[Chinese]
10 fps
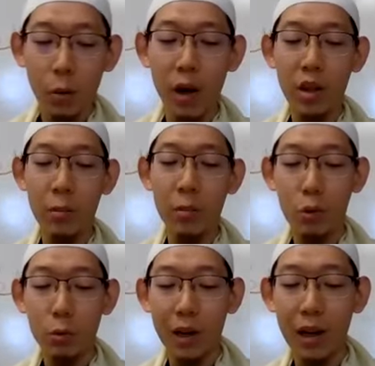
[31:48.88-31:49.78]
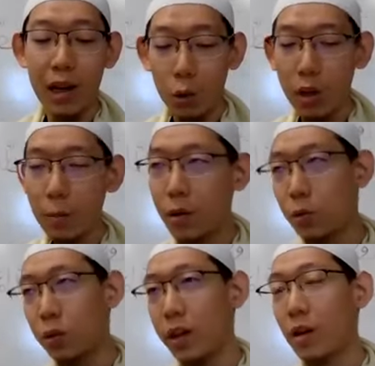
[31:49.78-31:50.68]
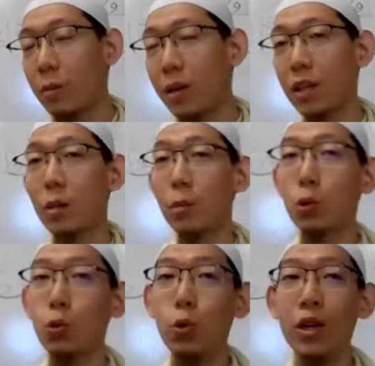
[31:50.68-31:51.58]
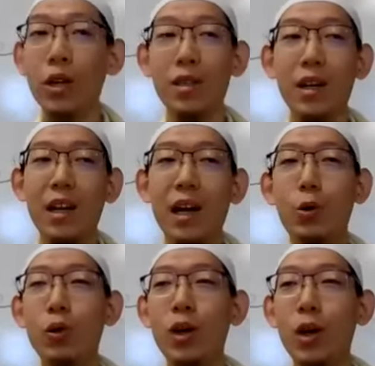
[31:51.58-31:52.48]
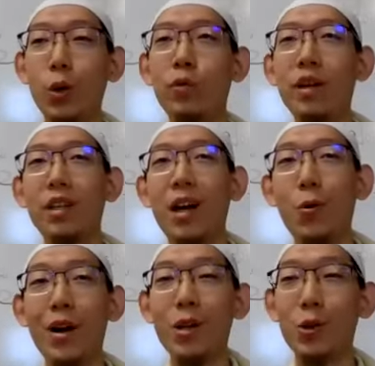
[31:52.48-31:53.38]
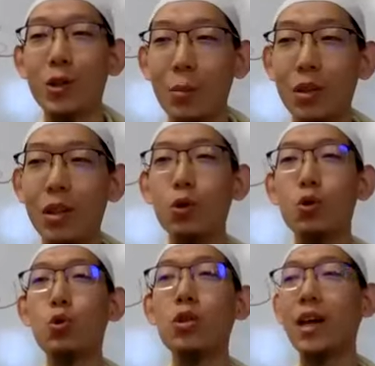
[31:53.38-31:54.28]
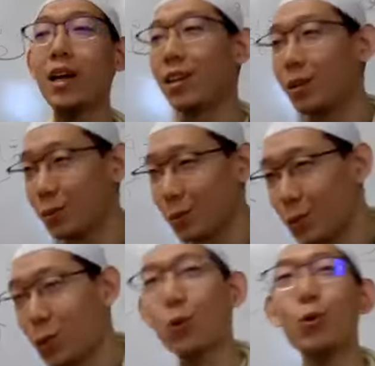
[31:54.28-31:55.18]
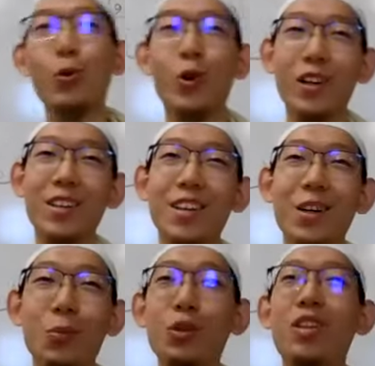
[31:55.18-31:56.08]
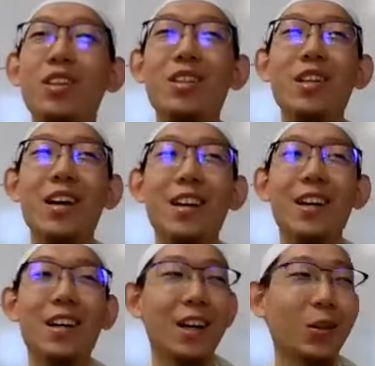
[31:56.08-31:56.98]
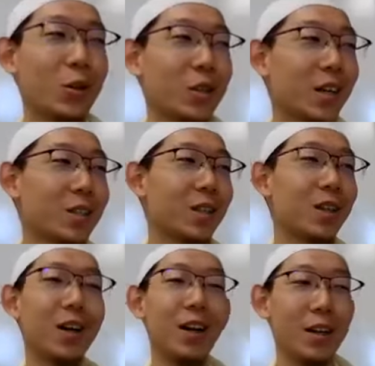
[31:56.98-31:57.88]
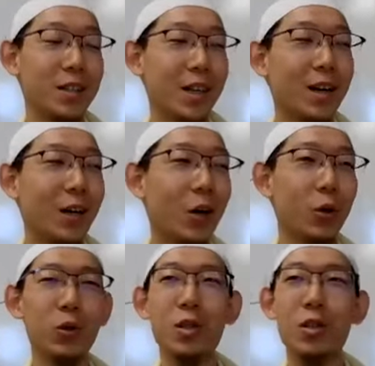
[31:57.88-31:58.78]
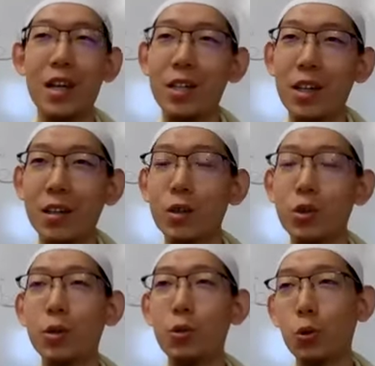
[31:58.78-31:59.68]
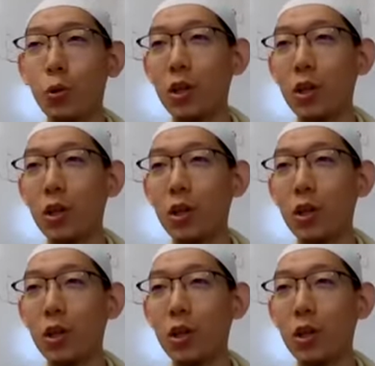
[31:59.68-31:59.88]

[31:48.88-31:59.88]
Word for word: 我也在马布鲁比拉和马布鲁卡拉马，当他们路过一些拉和无谓的谈话的时候，他们带有尊严的，就是路过不停歇。看到这些人在那儿闲聊，尤其是在这样的这个尊